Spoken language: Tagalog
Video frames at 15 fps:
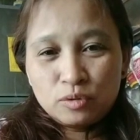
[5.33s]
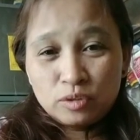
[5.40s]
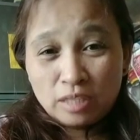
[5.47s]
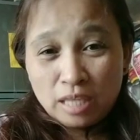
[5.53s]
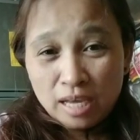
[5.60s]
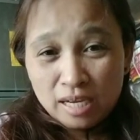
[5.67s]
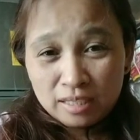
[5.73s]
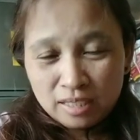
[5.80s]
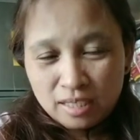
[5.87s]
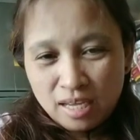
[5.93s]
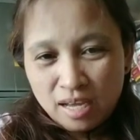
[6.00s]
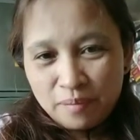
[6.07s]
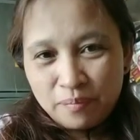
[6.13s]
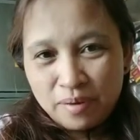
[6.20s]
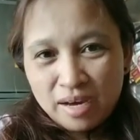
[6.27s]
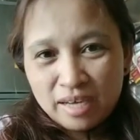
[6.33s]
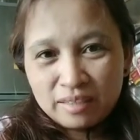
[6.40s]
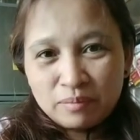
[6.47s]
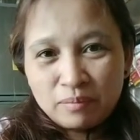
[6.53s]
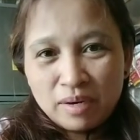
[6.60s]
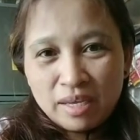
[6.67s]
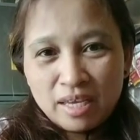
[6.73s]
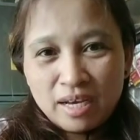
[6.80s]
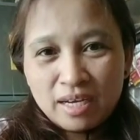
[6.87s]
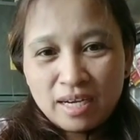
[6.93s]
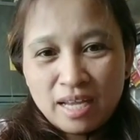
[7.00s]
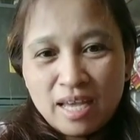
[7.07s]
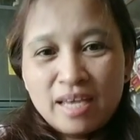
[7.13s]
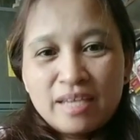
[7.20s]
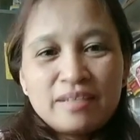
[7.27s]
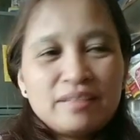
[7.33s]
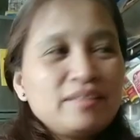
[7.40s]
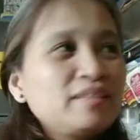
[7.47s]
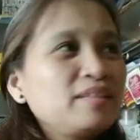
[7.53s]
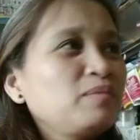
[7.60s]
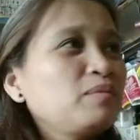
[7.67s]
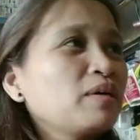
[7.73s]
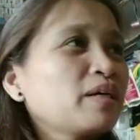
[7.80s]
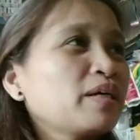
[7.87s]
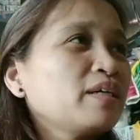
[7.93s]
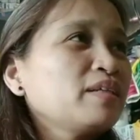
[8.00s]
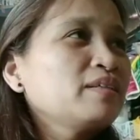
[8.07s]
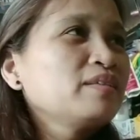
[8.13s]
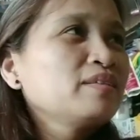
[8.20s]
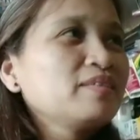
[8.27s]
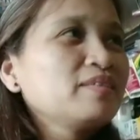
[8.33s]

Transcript: utang na dapat bayaran. Diba, Ken?